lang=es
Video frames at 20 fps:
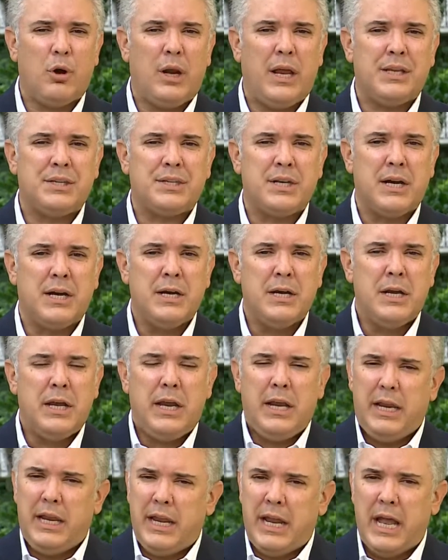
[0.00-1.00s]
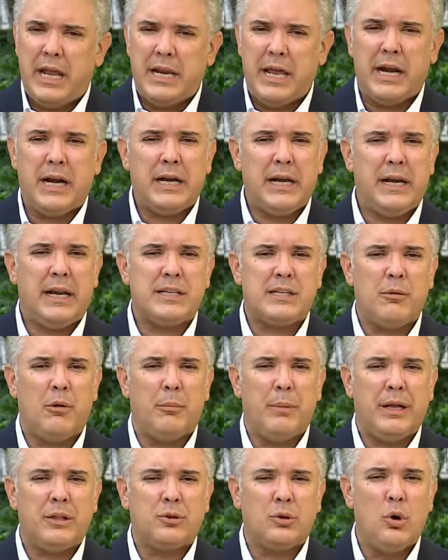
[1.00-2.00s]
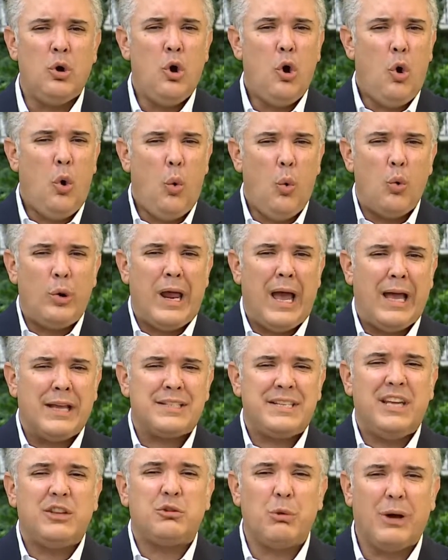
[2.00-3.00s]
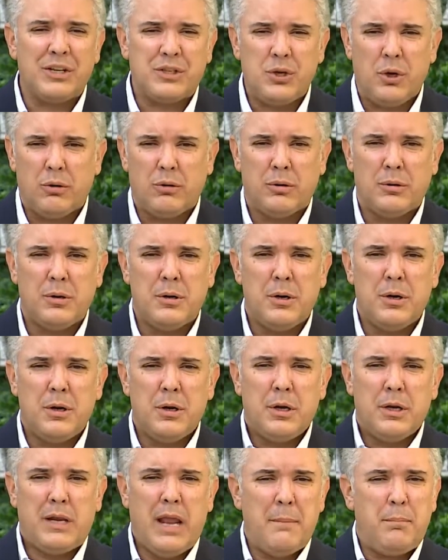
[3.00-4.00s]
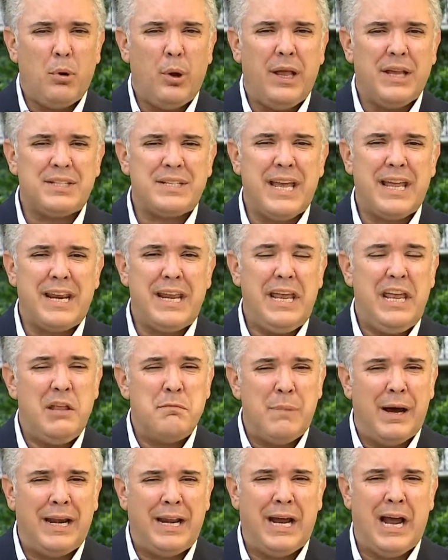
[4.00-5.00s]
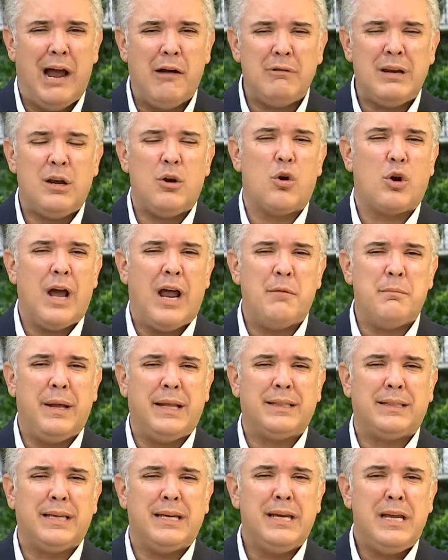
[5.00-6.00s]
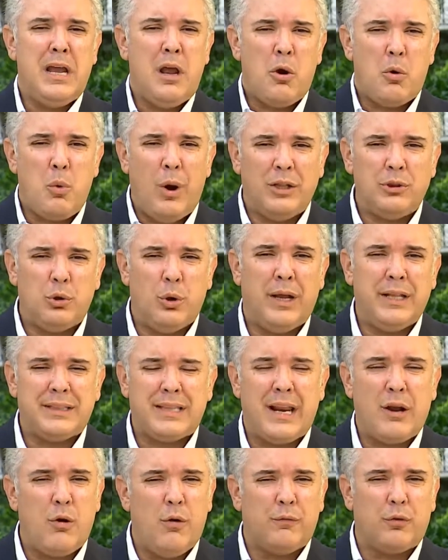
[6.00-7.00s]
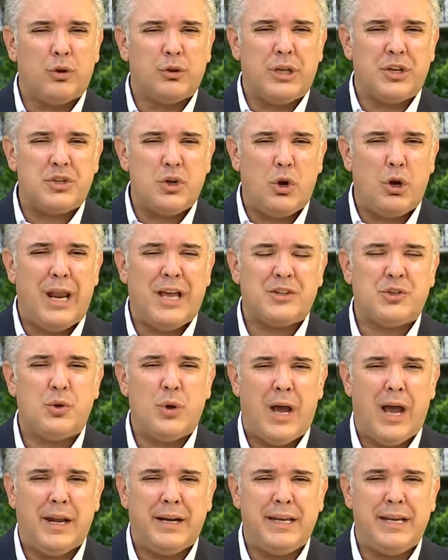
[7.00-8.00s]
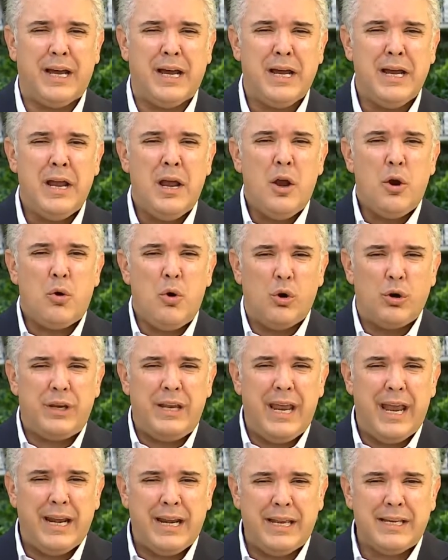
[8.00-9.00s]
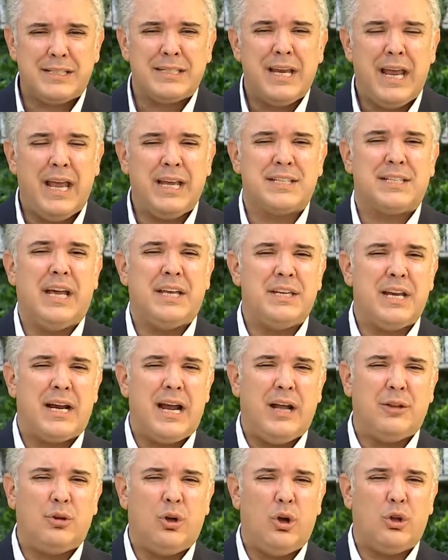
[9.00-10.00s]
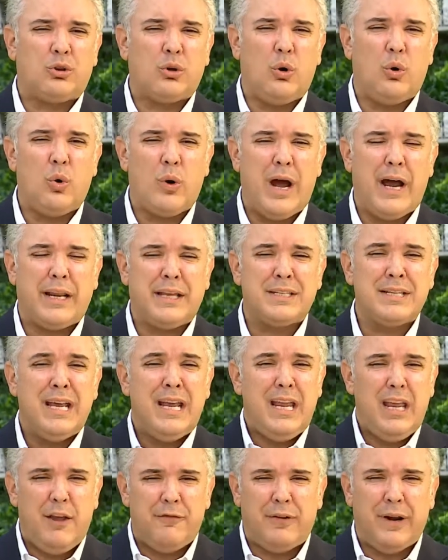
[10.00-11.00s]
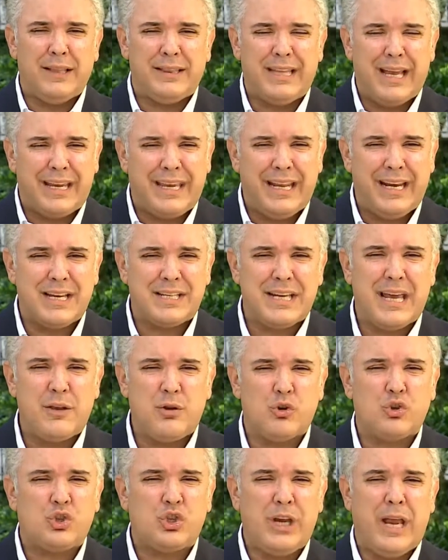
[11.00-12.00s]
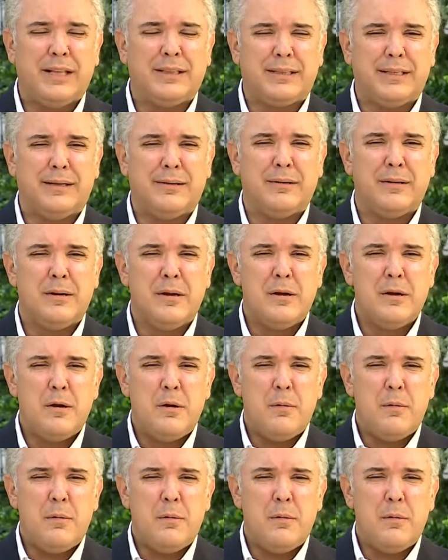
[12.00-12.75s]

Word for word: la violencia y generen en este momento una situación que puede ser inmanejable localmente cuando entra en confrontación la ciudadanía con quienes están llegando de otros lugares y frente a quienes ellos sienten,